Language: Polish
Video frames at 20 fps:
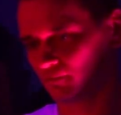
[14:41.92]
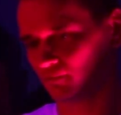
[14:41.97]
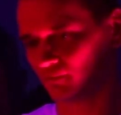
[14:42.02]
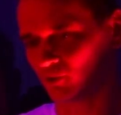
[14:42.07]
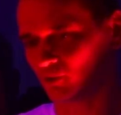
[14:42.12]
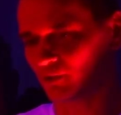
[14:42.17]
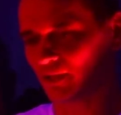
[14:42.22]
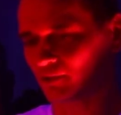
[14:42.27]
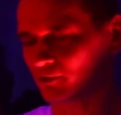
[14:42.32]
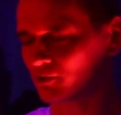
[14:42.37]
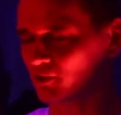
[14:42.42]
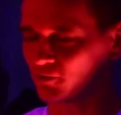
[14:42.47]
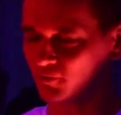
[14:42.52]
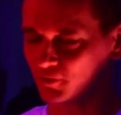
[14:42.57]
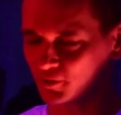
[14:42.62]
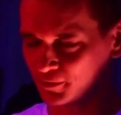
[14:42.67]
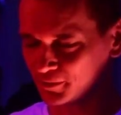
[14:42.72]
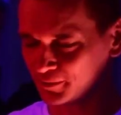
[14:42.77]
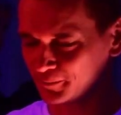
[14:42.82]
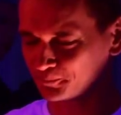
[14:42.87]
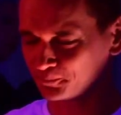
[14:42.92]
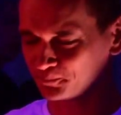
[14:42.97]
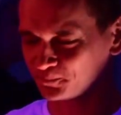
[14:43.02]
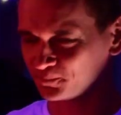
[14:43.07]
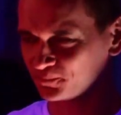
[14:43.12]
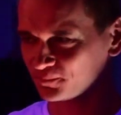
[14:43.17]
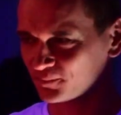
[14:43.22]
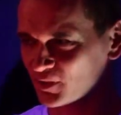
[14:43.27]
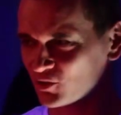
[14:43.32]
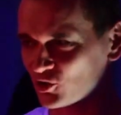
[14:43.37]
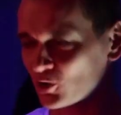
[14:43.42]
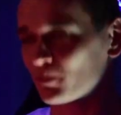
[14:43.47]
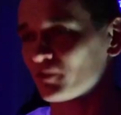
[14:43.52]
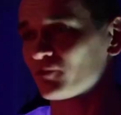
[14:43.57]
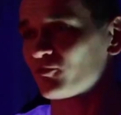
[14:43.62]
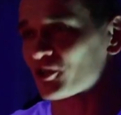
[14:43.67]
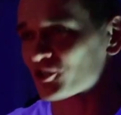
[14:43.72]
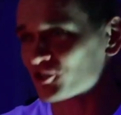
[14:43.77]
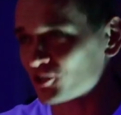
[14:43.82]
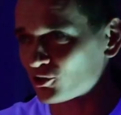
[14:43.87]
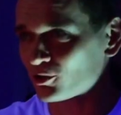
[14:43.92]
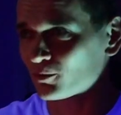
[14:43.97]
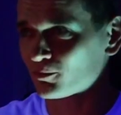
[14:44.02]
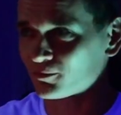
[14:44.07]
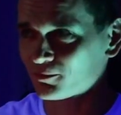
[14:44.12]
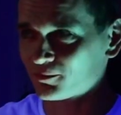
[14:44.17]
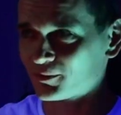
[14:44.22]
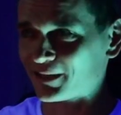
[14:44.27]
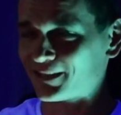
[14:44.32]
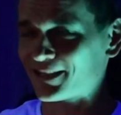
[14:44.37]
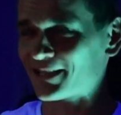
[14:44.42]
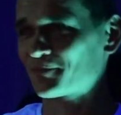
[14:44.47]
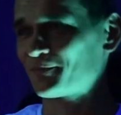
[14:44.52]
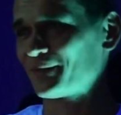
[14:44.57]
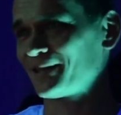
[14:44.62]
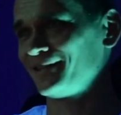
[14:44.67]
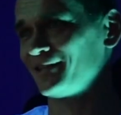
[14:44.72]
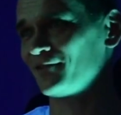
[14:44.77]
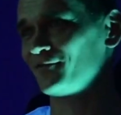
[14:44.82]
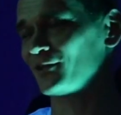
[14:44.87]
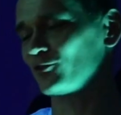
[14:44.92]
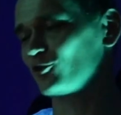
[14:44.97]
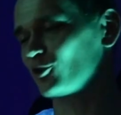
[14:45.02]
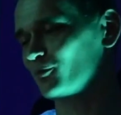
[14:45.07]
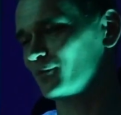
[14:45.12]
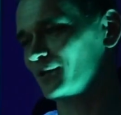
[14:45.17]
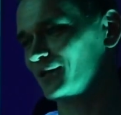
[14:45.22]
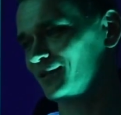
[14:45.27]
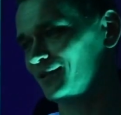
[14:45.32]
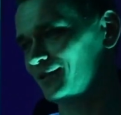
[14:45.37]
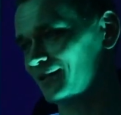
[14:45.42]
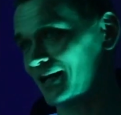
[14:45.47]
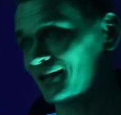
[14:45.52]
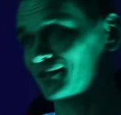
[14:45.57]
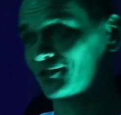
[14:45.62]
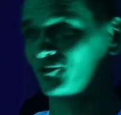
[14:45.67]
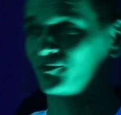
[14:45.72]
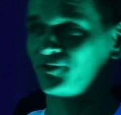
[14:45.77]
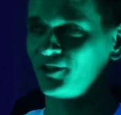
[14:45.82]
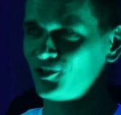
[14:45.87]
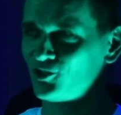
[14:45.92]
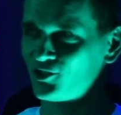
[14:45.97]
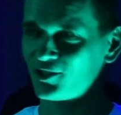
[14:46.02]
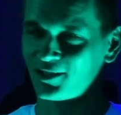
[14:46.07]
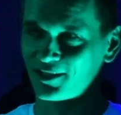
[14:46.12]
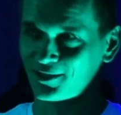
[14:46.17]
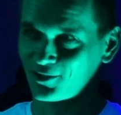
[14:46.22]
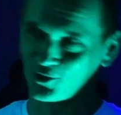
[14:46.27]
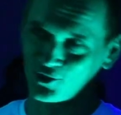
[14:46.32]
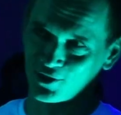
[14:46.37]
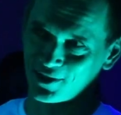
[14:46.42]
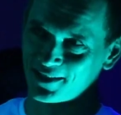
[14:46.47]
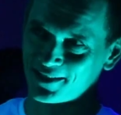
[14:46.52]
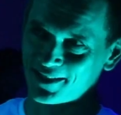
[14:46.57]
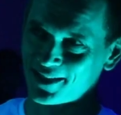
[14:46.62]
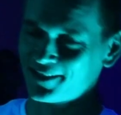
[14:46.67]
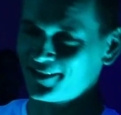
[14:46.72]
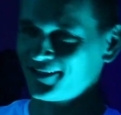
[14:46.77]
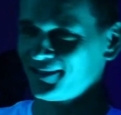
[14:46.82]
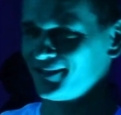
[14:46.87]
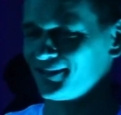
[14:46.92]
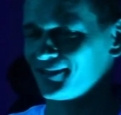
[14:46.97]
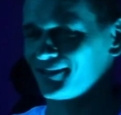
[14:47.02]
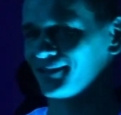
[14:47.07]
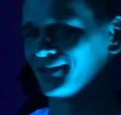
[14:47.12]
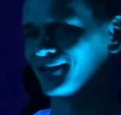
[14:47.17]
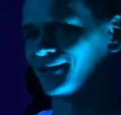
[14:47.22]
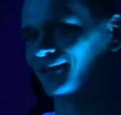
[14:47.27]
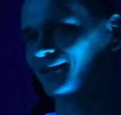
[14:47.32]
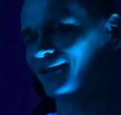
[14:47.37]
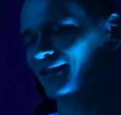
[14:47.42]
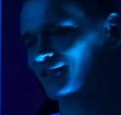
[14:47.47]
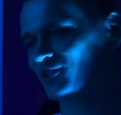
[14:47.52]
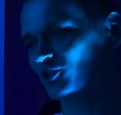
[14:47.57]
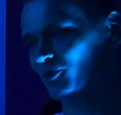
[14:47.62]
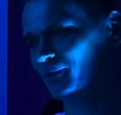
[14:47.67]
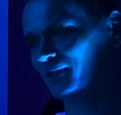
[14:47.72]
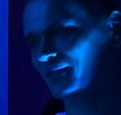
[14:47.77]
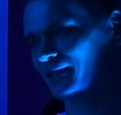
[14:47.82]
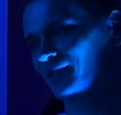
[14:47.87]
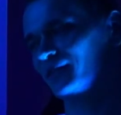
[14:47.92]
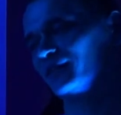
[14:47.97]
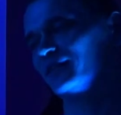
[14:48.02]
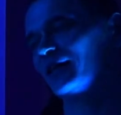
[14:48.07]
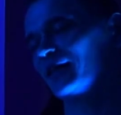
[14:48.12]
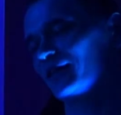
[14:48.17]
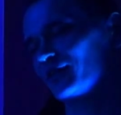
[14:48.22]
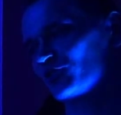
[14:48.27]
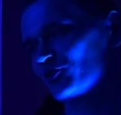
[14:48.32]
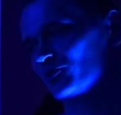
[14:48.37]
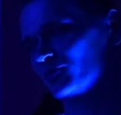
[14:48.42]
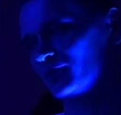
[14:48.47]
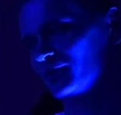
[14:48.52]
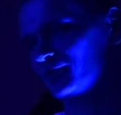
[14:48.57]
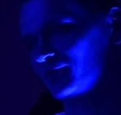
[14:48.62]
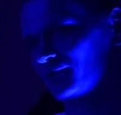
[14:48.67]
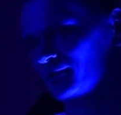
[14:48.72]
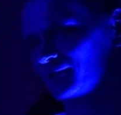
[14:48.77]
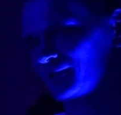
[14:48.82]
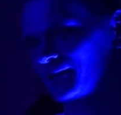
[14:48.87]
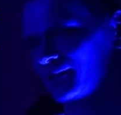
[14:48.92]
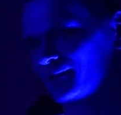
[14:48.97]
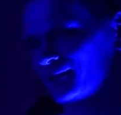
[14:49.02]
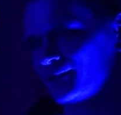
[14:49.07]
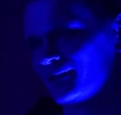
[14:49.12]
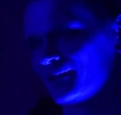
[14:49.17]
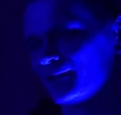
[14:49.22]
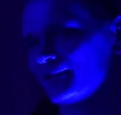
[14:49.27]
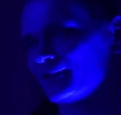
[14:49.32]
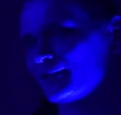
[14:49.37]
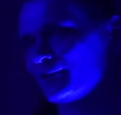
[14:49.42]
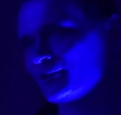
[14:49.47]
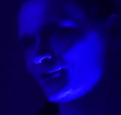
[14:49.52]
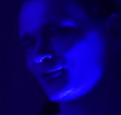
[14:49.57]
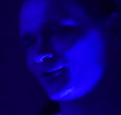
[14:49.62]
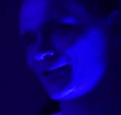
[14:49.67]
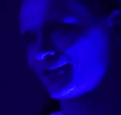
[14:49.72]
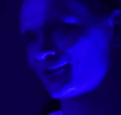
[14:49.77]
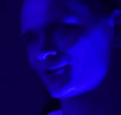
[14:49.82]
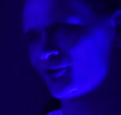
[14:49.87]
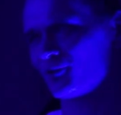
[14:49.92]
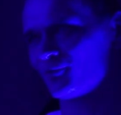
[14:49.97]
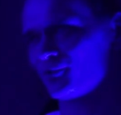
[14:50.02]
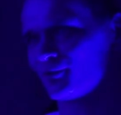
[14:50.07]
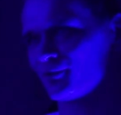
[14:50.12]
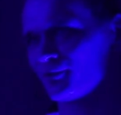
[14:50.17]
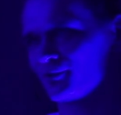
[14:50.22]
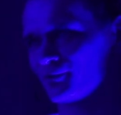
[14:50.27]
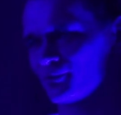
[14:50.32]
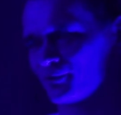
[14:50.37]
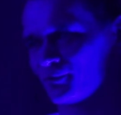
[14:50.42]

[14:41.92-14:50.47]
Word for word: dodatkowo. No. Żeby właśnie tą, ten aspekt niewiadomej, a co wyjdzie, a co się stanie, jak, jak zrobię tak i tak, żeby to tak dodatkowo